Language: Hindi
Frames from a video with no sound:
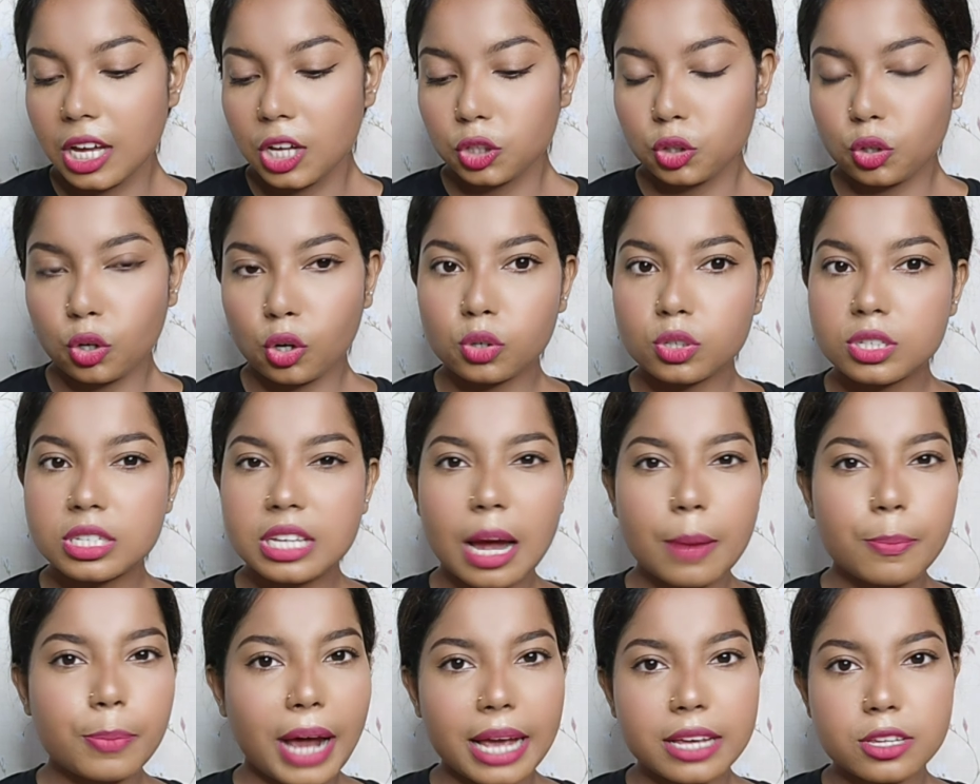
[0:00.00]
तो
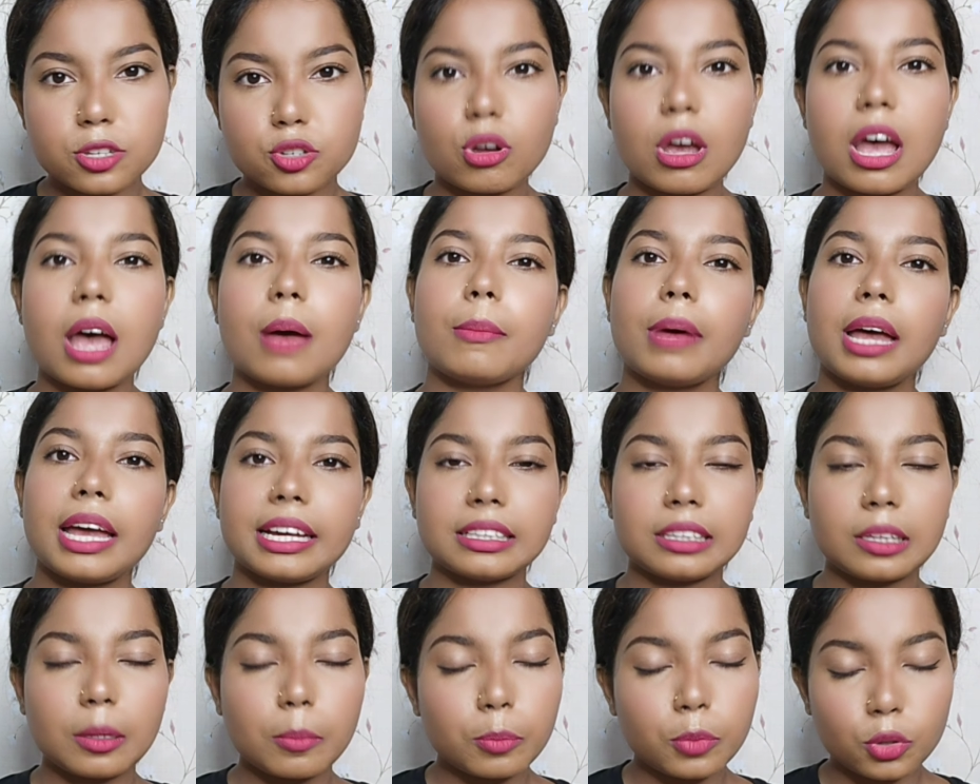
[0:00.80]
उसका प्राइस जो है मैं
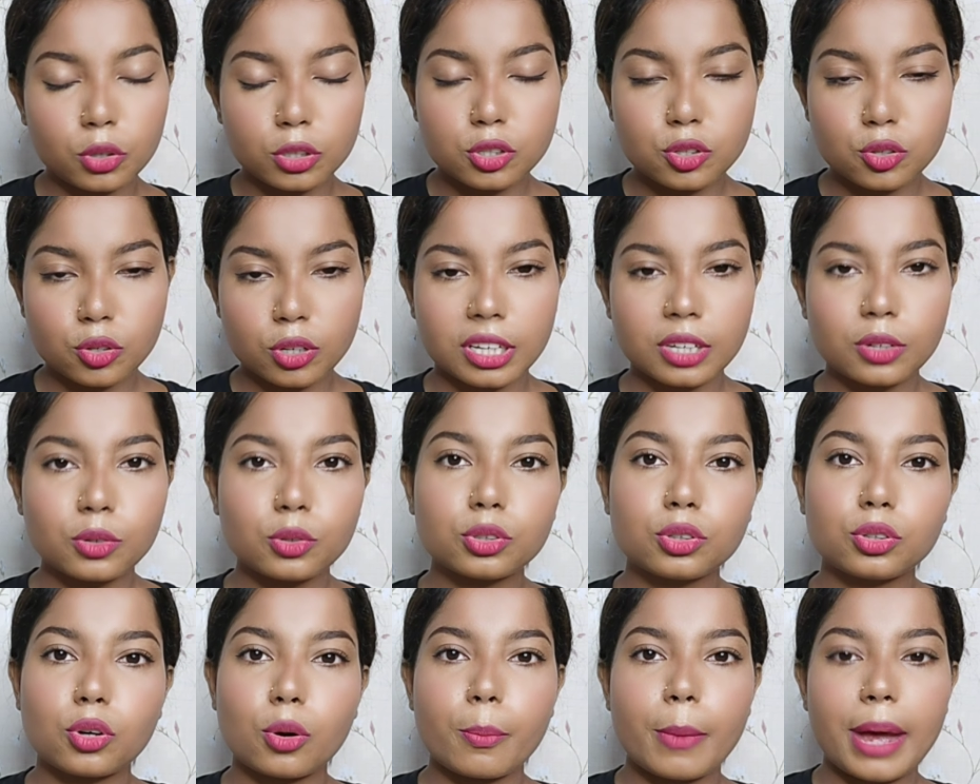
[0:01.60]
एकदम भूल चुकी
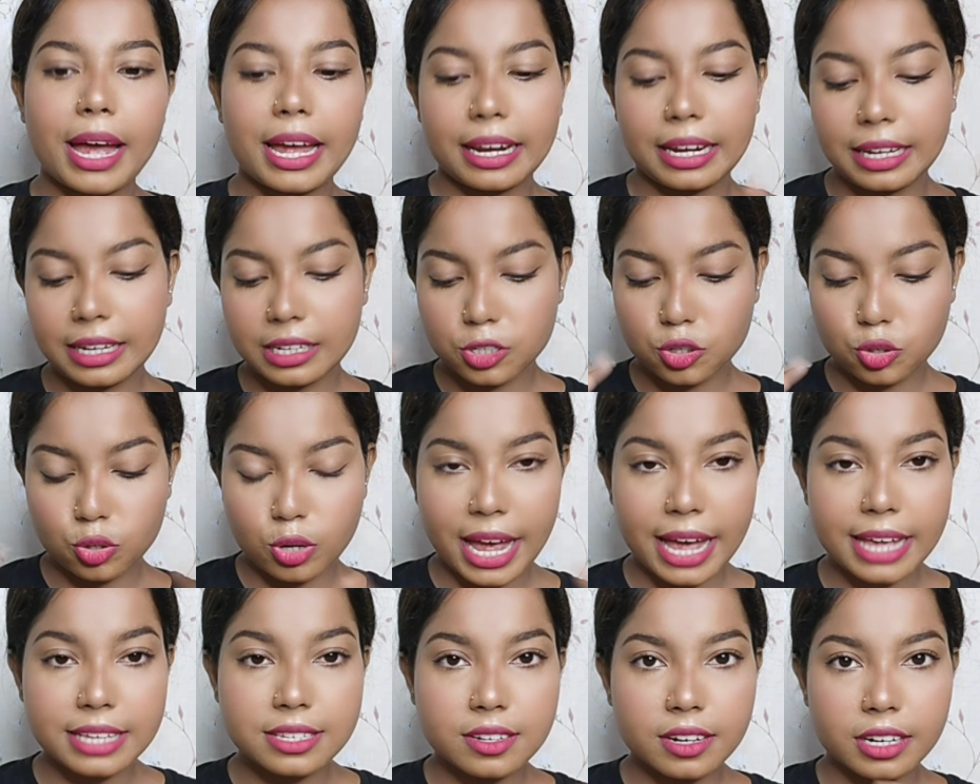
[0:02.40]
हूँ तो मैंने जो
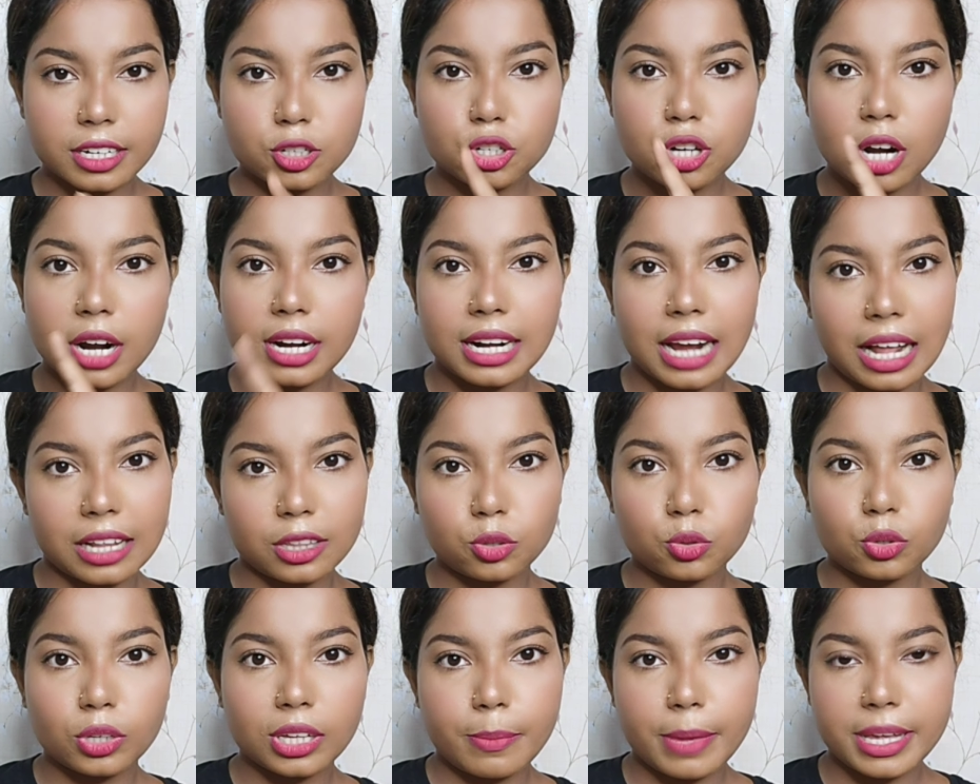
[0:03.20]
है स्क्रीन डाल
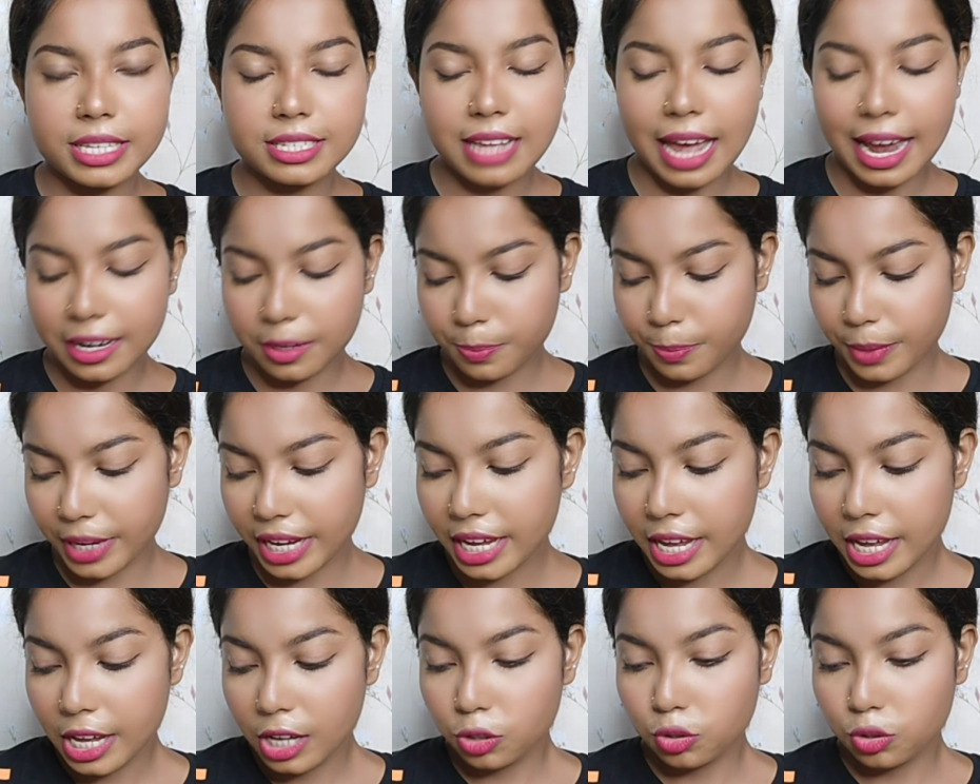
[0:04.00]
दूंगी मैं साइट पर